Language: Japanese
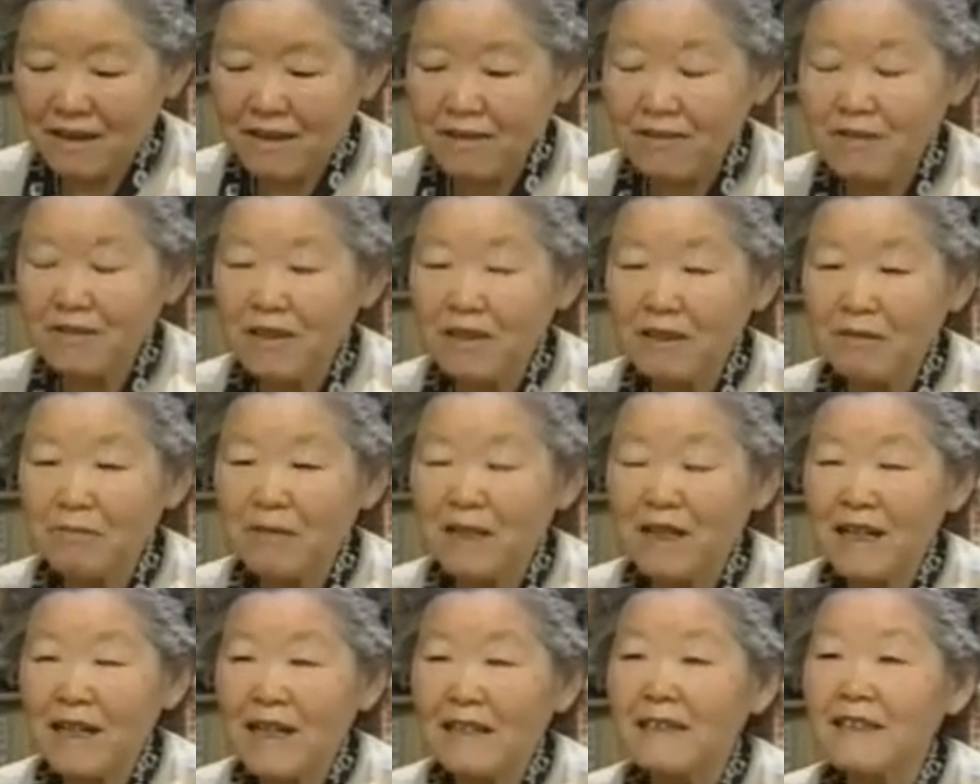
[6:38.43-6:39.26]
特に
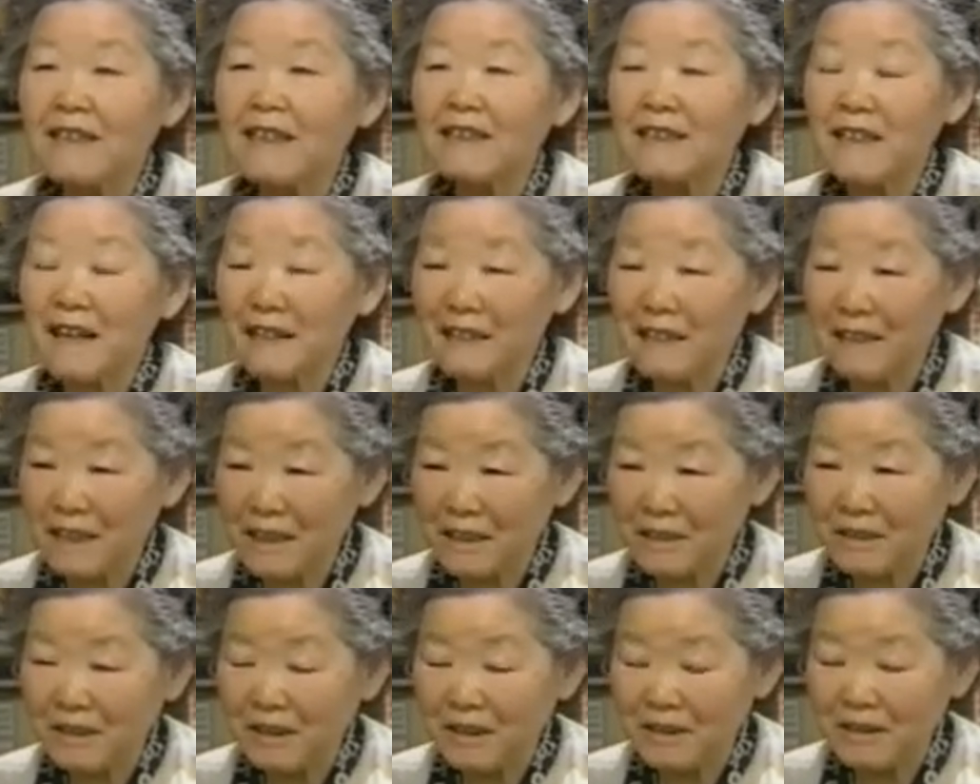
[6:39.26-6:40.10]
まあアジア太平
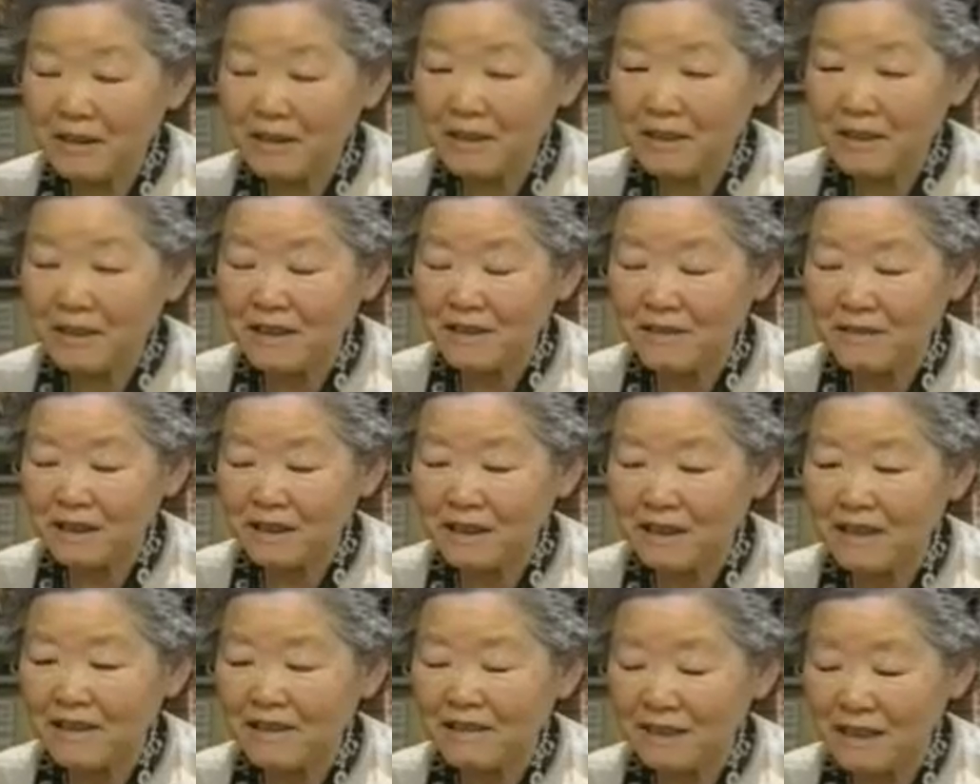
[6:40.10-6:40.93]
洋の人たち
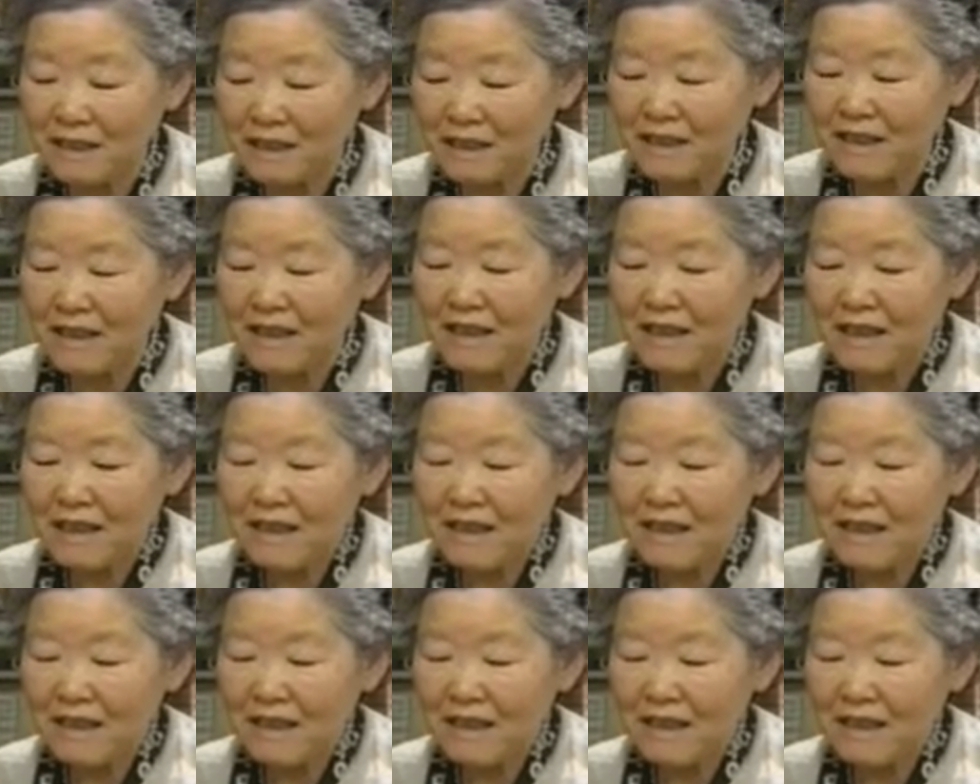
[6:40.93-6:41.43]
はですね